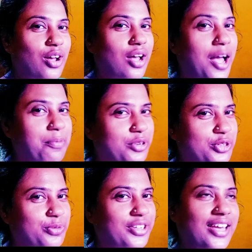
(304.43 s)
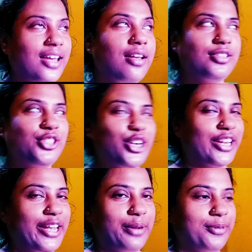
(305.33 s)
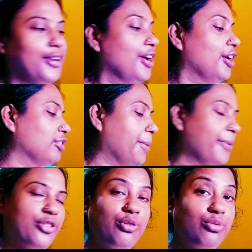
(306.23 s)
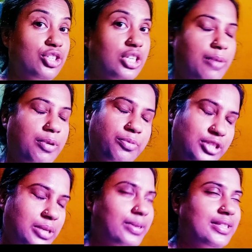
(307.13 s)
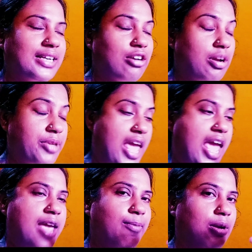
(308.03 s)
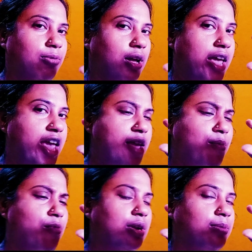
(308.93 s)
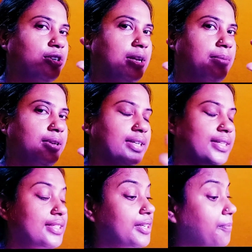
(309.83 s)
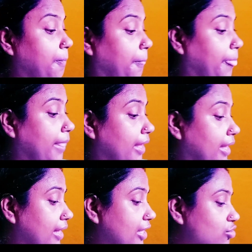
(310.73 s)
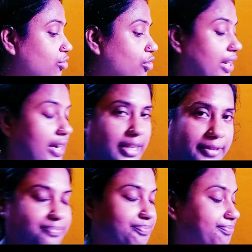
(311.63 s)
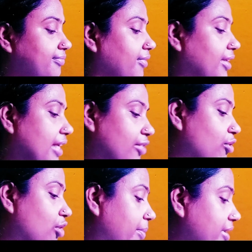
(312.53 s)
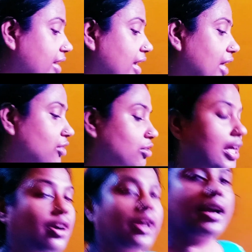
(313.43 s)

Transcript: হাফ টিস্পুন খেয়ে জল খেয়ে নেবো তো আপাতত নুন চিনি খাবো আমি বুঝতে পারছি কারণ আমি এই মোটামোটা এই মোটামোটা ট্যাবলেট খাচ্ছি কিছু তো করার নেই খেতে তো হবেই তো দেখো এখানে